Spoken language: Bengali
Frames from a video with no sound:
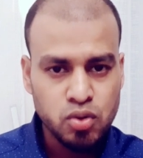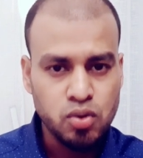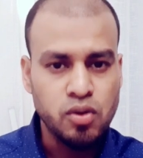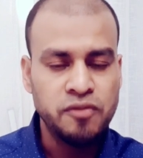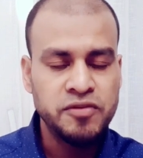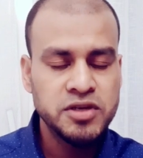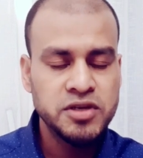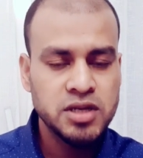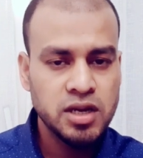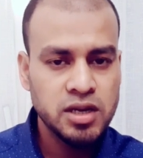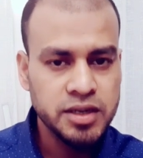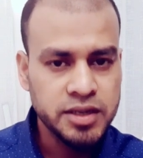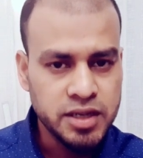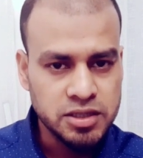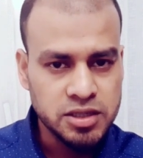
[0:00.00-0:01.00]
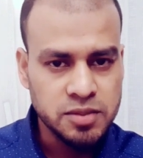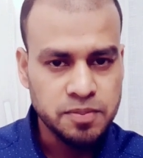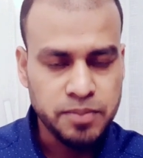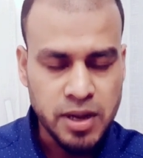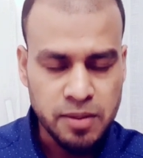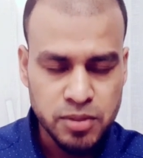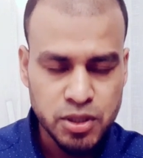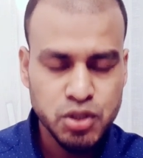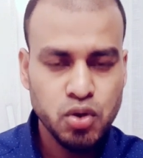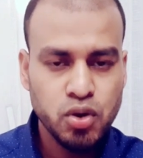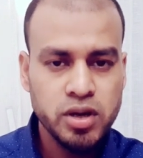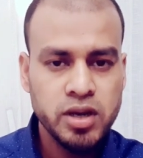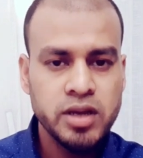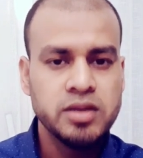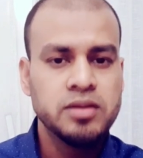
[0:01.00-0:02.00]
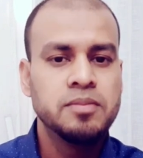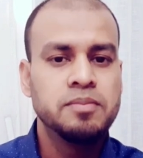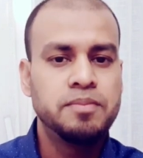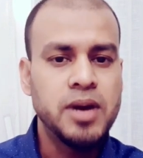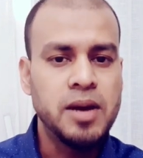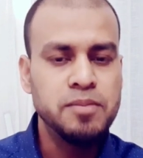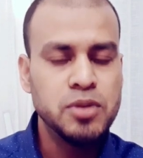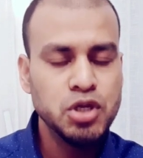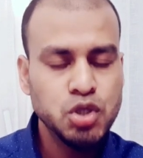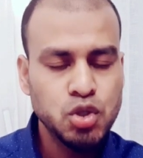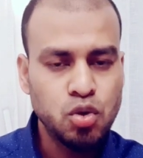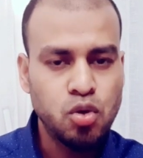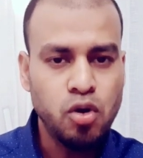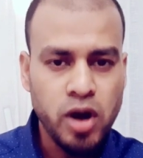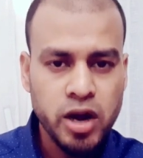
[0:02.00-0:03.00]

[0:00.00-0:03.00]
তো যারা ইটালিতে যারা ন্যাশনাল স্টুডেন্ট যারা আছে